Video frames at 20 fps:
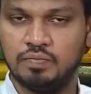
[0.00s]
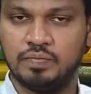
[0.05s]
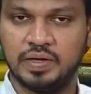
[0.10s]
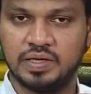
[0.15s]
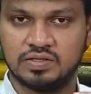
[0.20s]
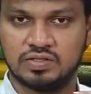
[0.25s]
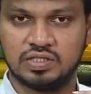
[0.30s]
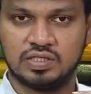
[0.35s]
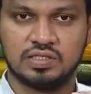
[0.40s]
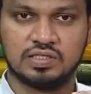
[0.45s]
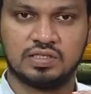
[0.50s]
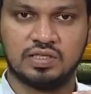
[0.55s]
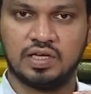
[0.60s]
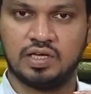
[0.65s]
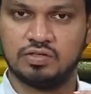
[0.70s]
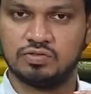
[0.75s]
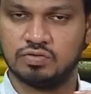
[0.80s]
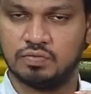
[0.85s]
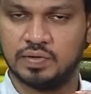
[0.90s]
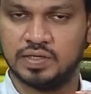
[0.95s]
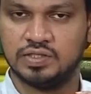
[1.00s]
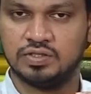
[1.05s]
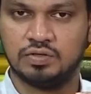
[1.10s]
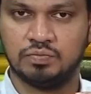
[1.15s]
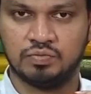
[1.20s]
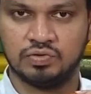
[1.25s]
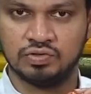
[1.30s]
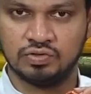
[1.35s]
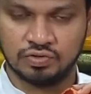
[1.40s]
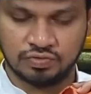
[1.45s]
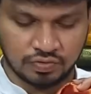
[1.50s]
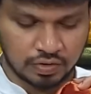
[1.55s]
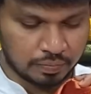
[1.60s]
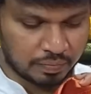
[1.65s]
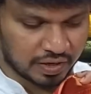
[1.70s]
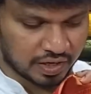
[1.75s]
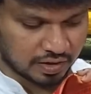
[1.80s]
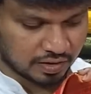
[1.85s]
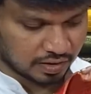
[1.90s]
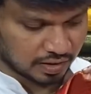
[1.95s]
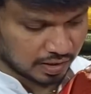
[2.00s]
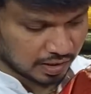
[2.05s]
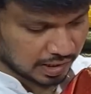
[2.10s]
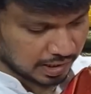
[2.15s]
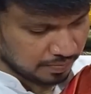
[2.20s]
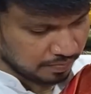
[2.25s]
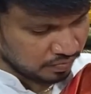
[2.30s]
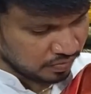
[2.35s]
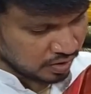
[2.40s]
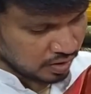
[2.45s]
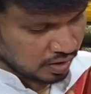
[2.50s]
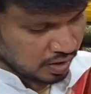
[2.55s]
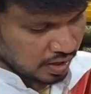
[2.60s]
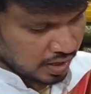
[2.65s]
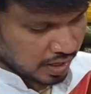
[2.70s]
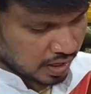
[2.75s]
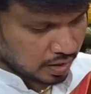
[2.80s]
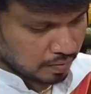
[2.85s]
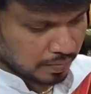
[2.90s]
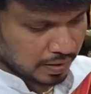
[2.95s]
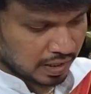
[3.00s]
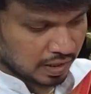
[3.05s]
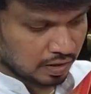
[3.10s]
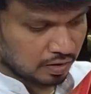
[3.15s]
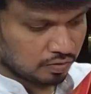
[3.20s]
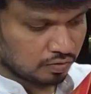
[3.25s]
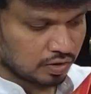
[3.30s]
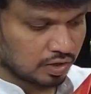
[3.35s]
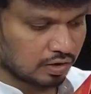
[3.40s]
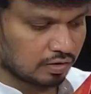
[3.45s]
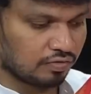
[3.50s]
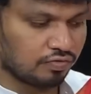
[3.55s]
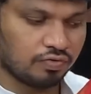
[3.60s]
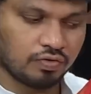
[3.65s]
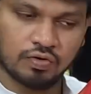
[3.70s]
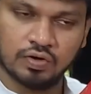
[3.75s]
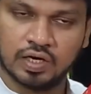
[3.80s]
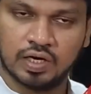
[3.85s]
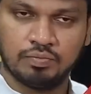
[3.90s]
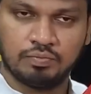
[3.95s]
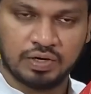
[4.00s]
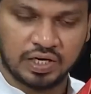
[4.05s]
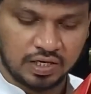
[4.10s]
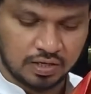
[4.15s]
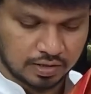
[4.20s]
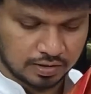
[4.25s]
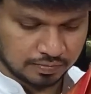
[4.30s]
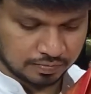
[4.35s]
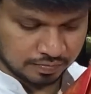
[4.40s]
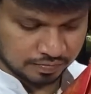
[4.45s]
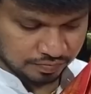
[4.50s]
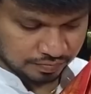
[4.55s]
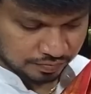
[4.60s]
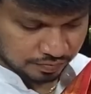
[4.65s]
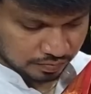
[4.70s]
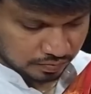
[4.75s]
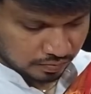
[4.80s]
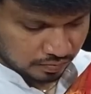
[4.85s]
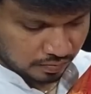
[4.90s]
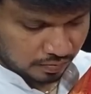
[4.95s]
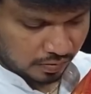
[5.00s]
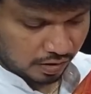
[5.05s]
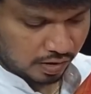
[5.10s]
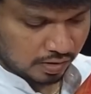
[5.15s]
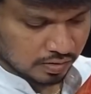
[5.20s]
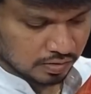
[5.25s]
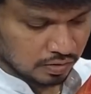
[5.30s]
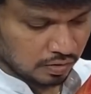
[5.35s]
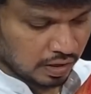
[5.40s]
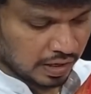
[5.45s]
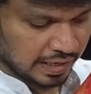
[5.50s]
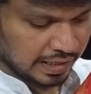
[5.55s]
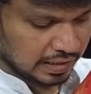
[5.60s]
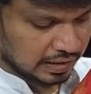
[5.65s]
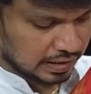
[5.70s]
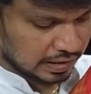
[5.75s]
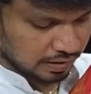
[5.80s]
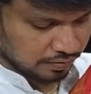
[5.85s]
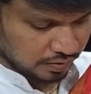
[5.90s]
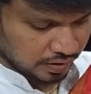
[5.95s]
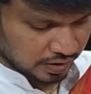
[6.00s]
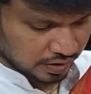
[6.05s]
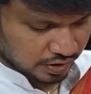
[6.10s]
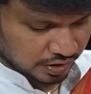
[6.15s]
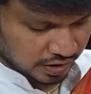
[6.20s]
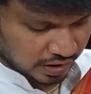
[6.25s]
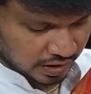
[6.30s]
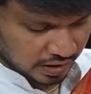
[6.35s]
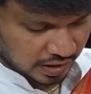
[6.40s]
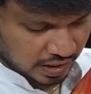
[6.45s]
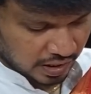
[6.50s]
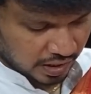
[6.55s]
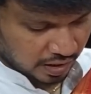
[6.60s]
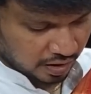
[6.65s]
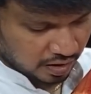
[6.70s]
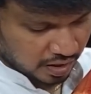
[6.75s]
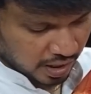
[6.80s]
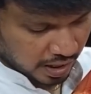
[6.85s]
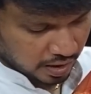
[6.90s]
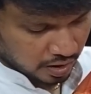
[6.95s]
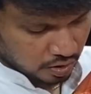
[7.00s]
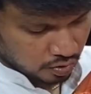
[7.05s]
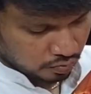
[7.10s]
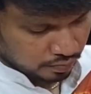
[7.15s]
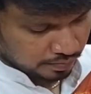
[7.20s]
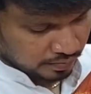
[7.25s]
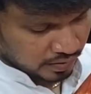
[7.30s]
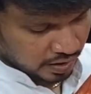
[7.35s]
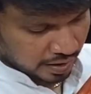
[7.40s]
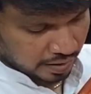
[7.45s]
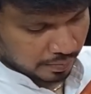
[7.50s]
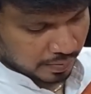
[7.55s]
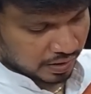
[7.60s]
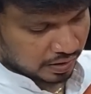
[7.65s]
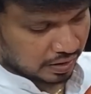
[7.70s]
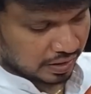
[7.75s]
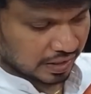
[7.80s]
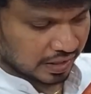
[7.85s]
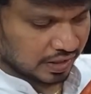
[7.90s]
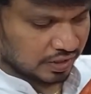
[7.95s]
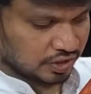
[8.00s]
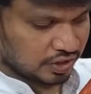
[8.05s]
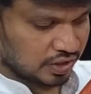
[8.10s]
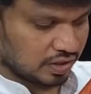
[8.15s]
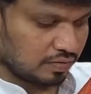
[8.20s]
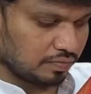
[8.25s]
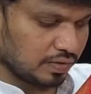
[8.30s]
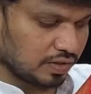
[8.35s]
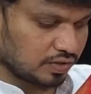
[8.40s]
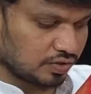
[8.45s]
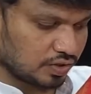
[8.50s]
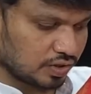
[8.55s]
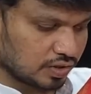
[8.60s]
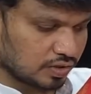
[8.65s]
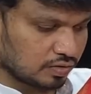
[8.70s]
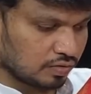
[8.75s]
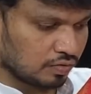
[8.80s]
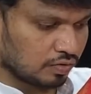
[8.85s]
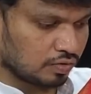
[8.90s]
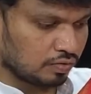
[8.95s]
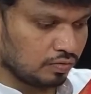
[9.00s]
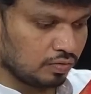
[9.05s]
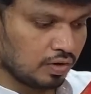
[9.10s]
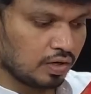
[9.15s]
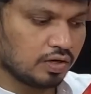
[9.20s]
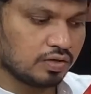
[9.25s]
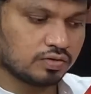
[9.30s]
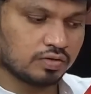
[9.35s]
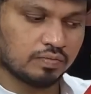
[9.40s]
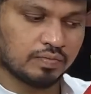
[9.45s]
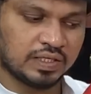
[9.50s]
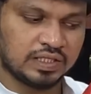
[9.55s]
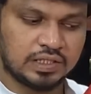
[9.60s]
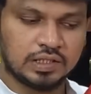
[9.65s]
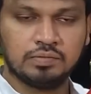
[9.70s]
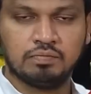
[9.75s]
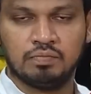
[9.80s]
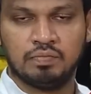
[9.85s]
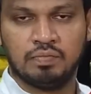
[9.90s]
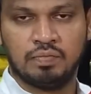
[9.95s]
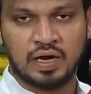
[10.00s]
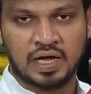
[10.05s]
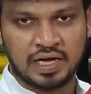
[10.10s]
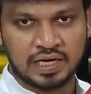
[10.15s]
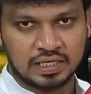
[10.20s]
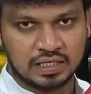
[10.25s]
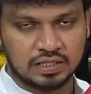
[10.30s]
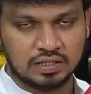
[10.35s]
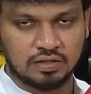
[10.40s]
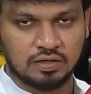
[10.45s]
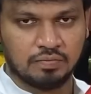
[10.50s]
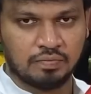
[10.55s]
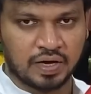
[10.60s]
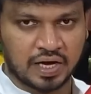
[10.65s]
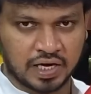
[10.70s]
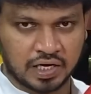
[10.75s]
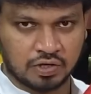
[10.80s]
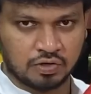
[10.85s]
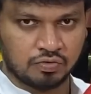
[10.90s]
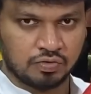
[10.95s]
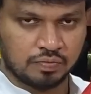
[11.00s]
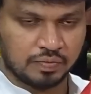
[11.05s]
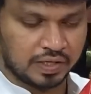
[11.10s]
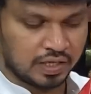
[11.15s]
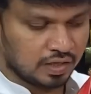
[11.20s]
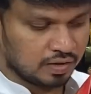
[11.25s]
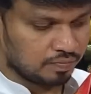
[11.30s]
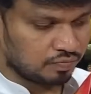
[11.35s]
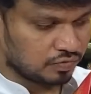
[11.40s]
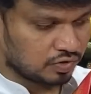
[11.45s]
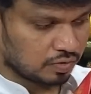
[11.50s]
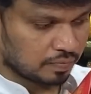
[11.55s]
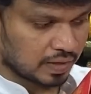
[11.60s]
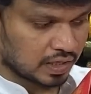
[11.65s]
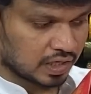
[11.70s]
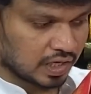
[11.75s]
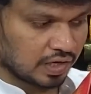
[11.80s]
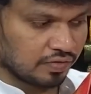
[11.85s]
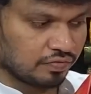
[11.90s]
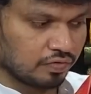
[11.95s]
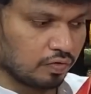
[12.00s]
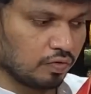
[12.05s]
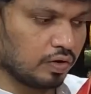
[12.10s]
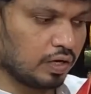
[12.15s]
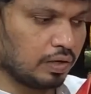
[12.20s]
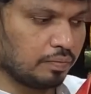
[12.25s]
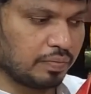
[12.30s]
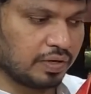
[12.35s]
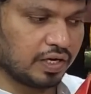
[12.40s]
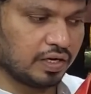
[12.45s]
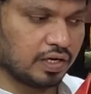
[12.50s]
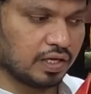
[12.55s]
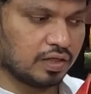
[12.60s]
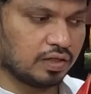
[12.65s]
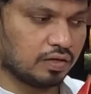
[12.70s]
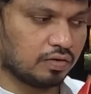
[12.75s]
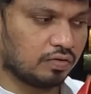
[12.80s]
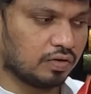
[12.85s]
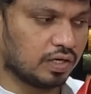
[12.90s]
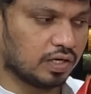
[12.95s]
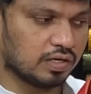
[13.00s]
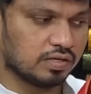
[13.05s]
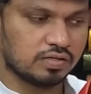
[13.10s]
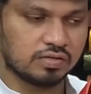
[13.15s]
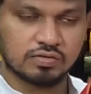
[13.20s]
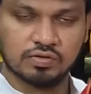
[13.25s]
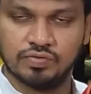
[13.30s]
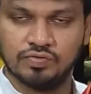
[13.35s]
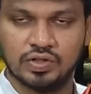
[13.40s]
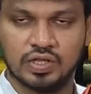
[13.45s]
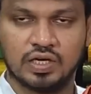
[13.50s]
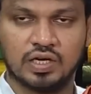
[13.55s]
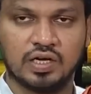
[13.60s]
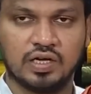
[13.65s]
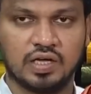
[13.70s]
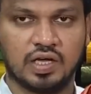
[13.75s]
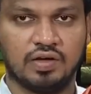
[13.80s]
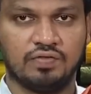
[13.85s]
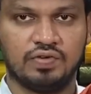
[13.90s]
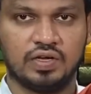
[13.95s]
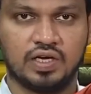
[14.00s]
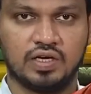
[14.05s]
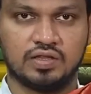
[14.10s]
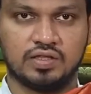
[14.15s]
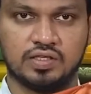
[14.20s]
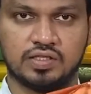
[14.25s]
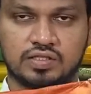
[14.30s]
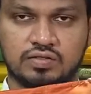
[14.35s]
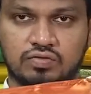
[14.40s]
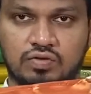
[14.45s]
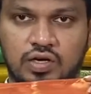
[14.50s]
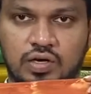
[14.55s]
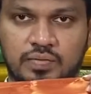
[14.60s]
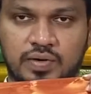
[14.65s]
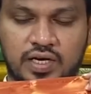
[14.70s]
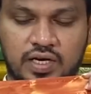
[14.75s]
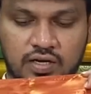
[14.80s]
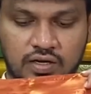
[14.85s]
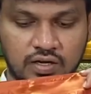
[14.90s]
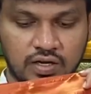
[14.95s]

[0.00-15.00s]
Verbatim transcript: మిక్స్ చేస్తే సో మంచి బ్యూటిఫుల్ ప్యాటర్న్ అండి అండ్ మిడిల్లో కూడా ఫ్లోరల్ ప్రింట్ సో లైట్ లేవెండర్ షేడ్కి ఎల్లో అండ్ మనకి రెడ్ షేడ్ మిక్స్ చేసుకుంటూ సో మంచి బ్లాక్ బ్యాక్గ్రౌండ్ మీద సో మనకి ఫ్లోరల్ ప్రింట్ అంతా కూడా సో ఈ విధంగా హెవీగా తీసుకున్నామండి